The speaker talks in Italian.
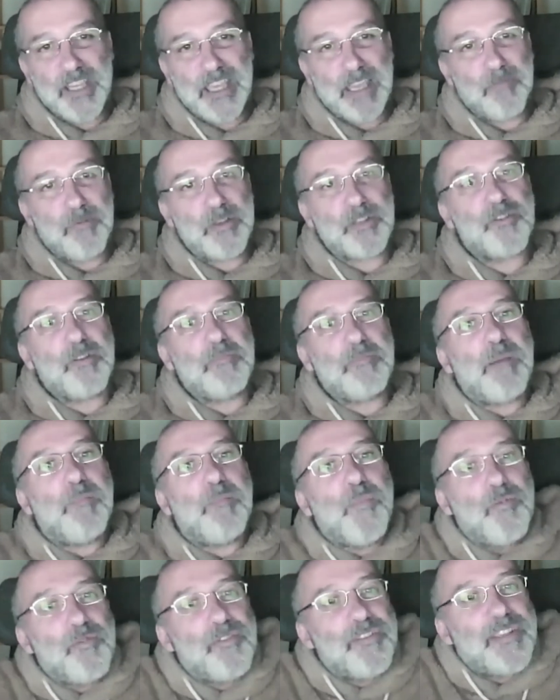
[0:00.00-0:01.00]
che questo
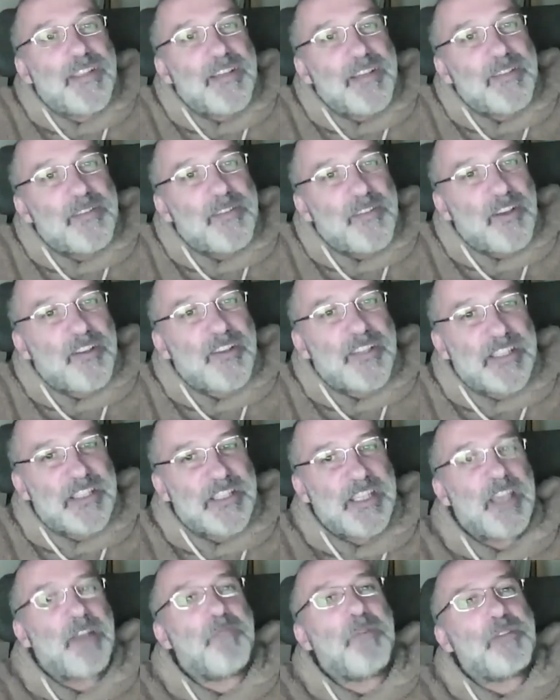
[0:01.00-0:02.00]
mammut no,
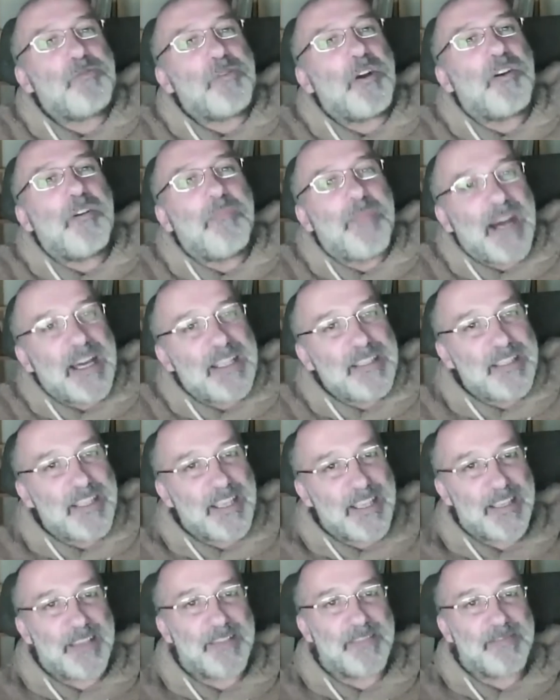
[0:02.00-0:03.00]
segua i tuoi
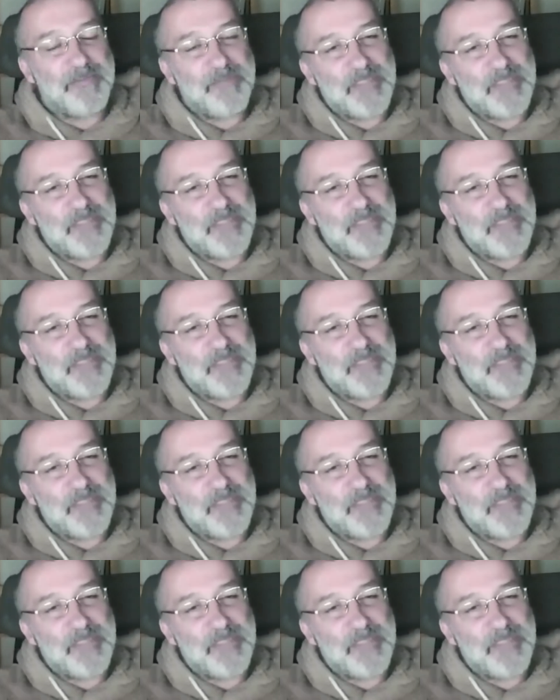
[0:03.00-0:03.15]
comandi,